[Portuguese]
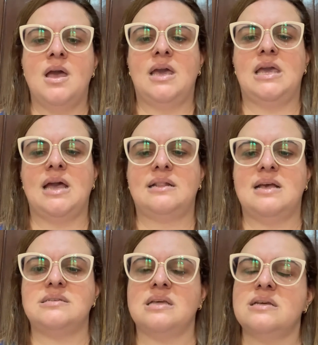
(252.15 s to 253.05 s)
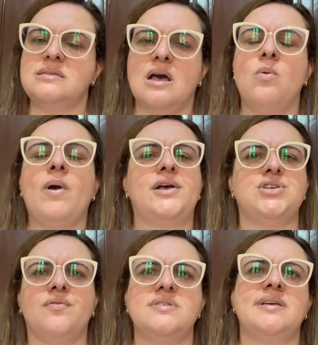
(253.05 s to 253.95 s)
e a descrição é
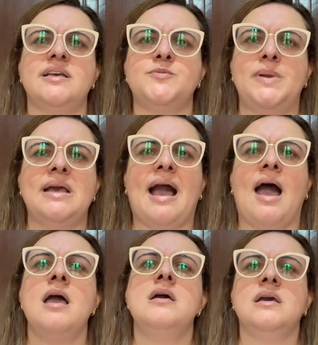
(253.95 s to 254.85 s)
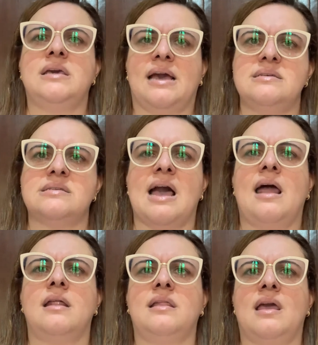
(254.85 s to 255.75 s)
só você explicar que a
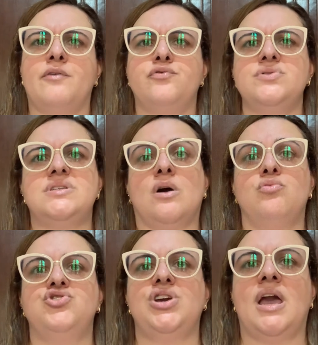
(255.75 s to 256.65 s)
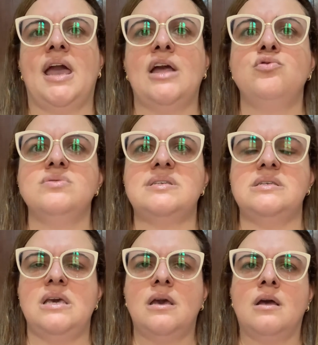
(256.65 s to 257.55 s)
escala tem a função de
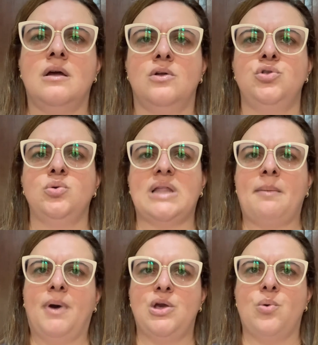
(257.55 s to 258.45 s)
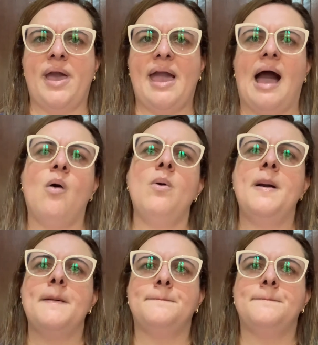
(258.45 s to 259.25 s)
reduzir do tamanho real